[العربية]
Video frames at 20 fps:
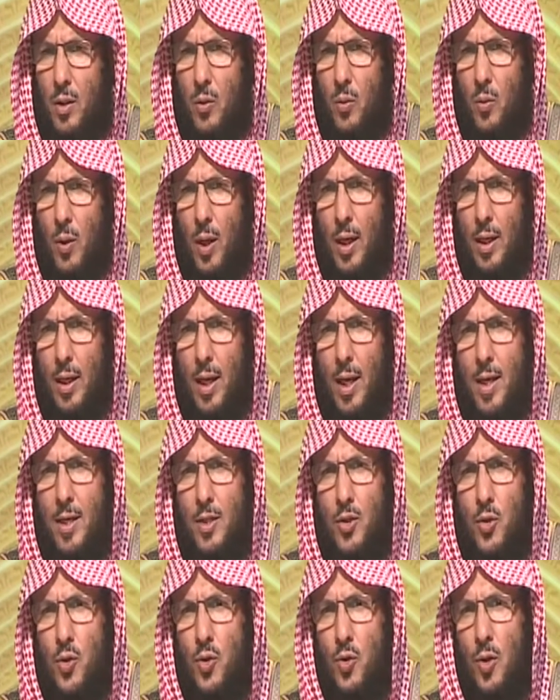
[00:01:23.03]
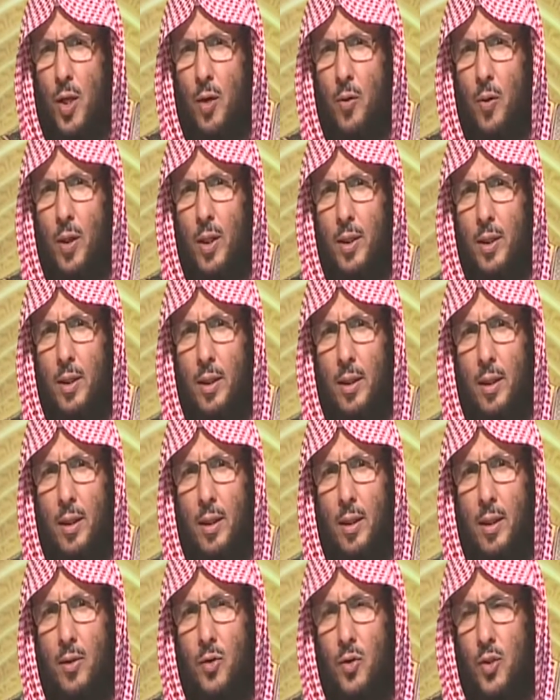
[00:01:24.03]
ولا يجوز له أن
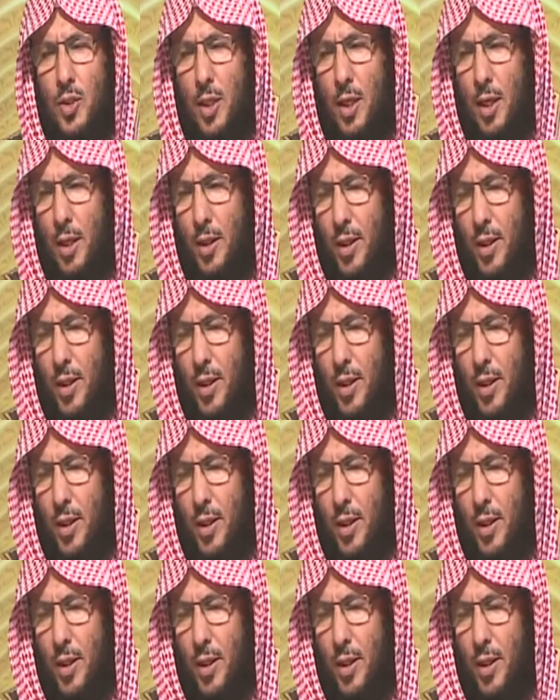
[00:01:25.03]
يسيء